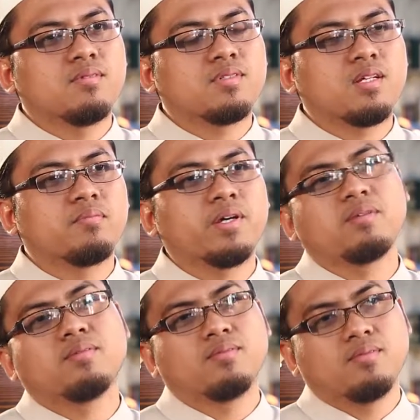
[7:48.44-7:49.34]

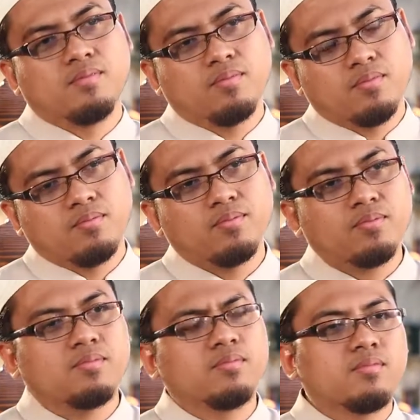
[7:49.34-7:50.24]
sampai
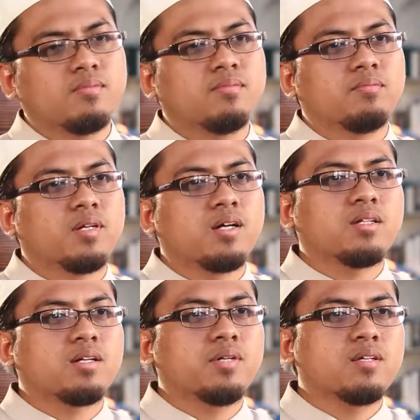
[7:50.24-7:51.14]

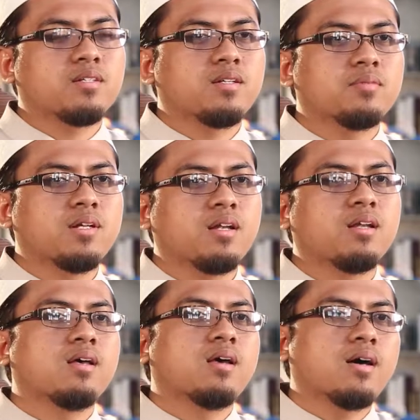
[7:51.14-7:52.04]
berkata kepada Sayyidina Bilal,
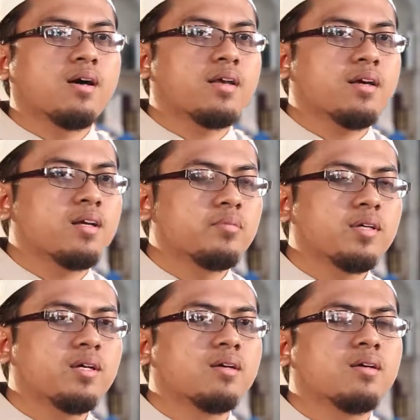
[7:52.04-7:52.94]
Arih
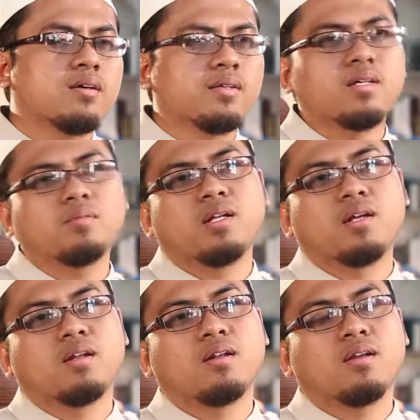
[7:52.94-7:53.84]
nabiha ya
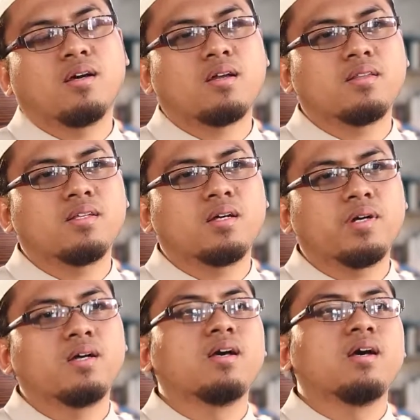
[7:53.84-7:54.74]
Bilal. Artinya
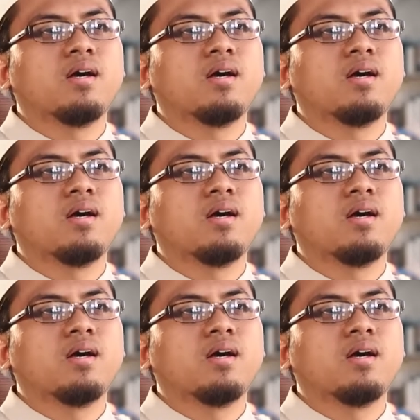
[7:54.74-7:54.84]
apa?